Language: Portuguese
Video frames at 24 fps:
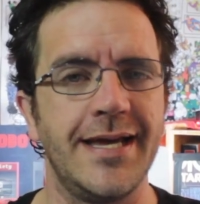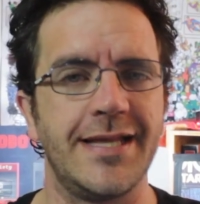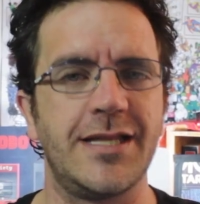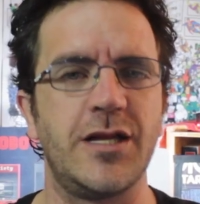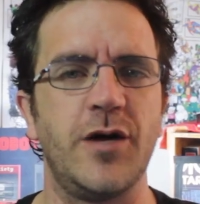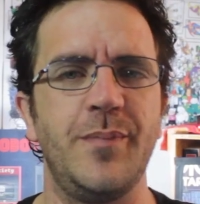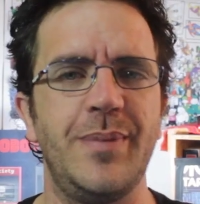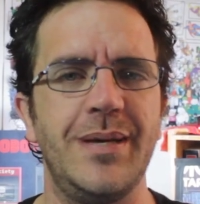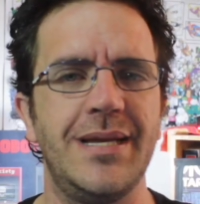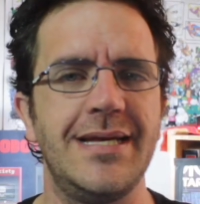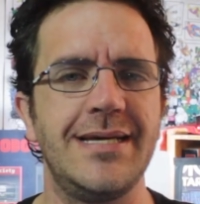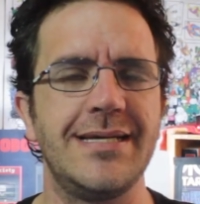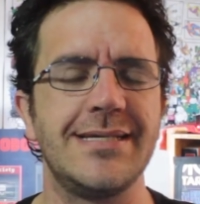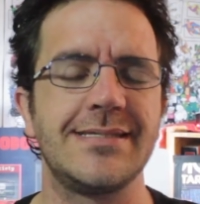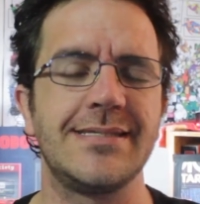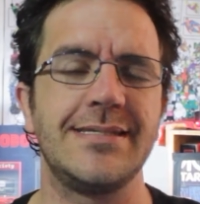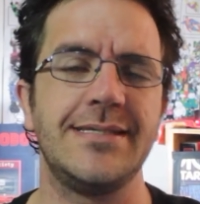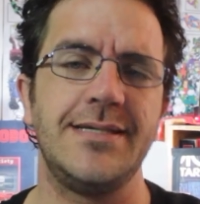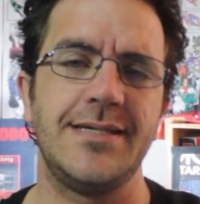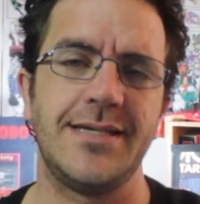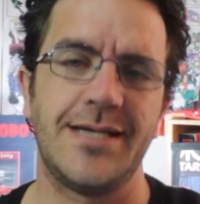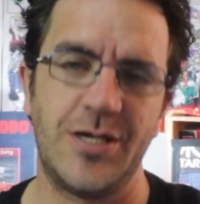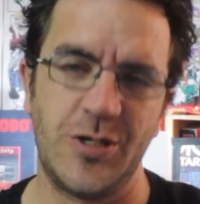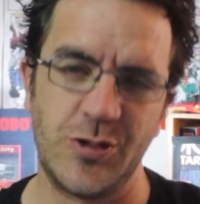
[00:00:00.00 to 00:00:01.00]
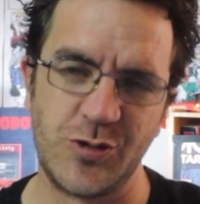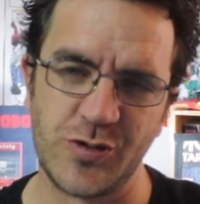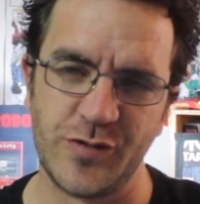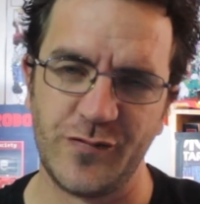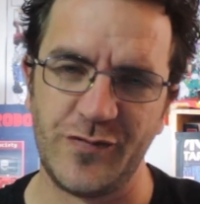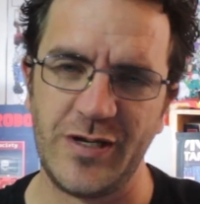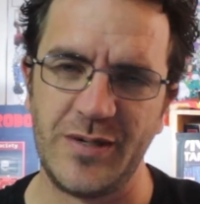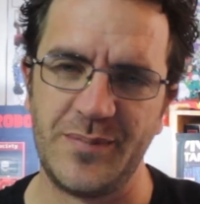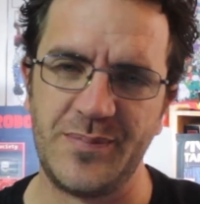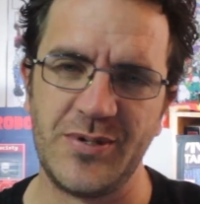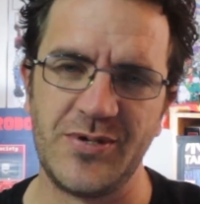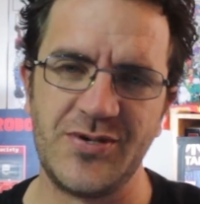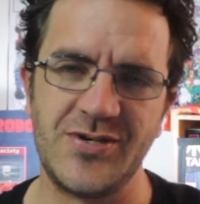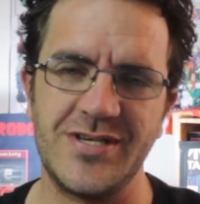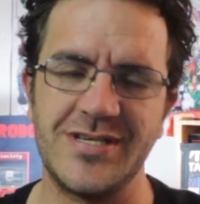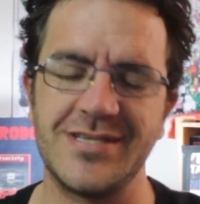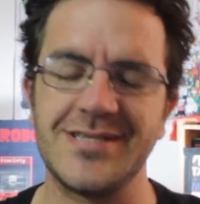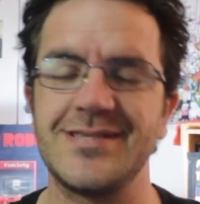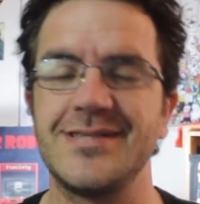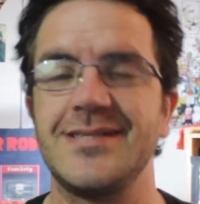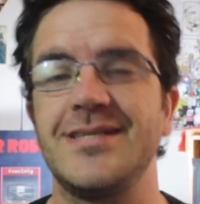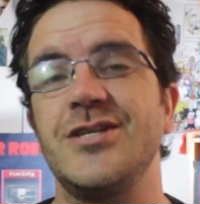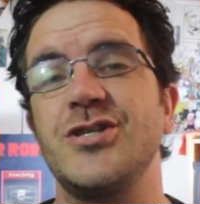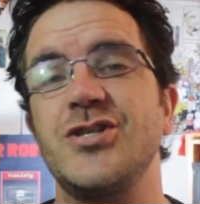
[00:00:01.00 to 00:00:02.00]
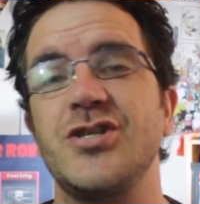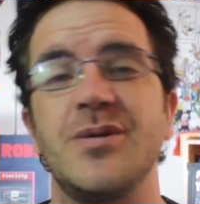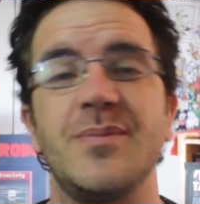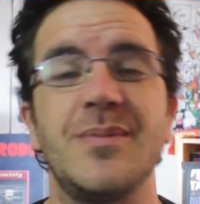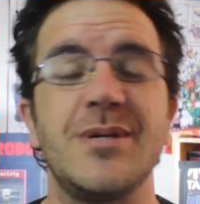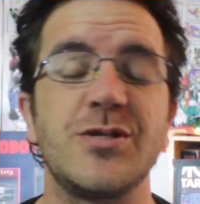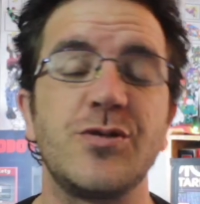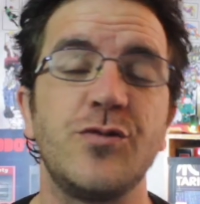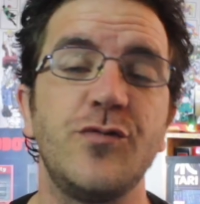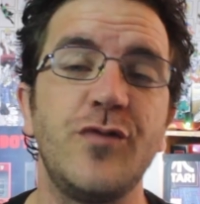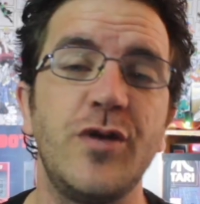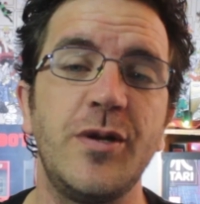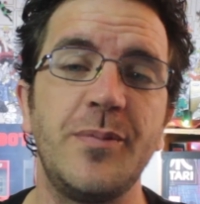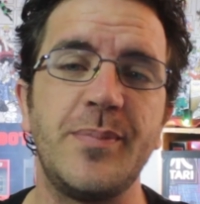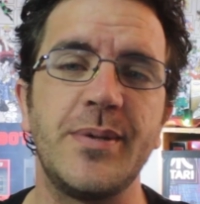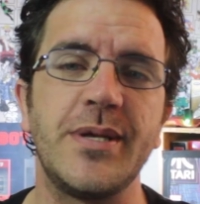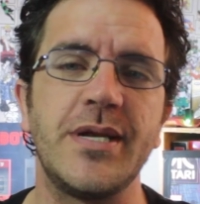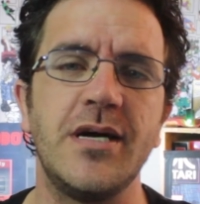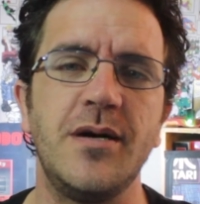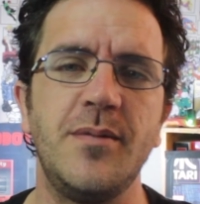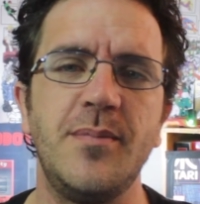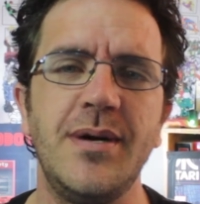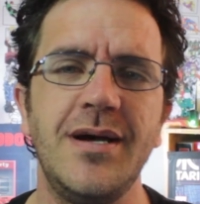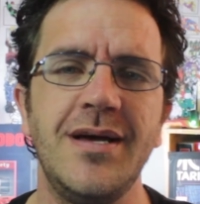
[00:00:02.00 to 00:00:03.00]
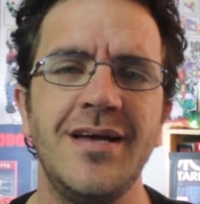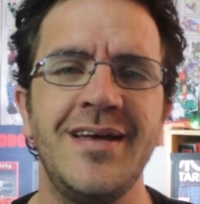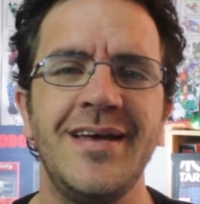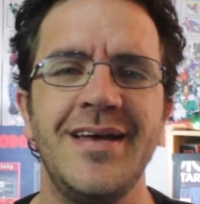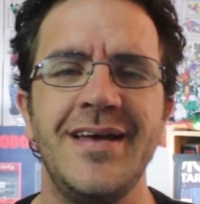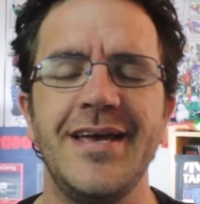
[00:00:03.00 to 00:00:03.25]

Então beleza, eu sou Felipe Dias, este é mais um Fliperama,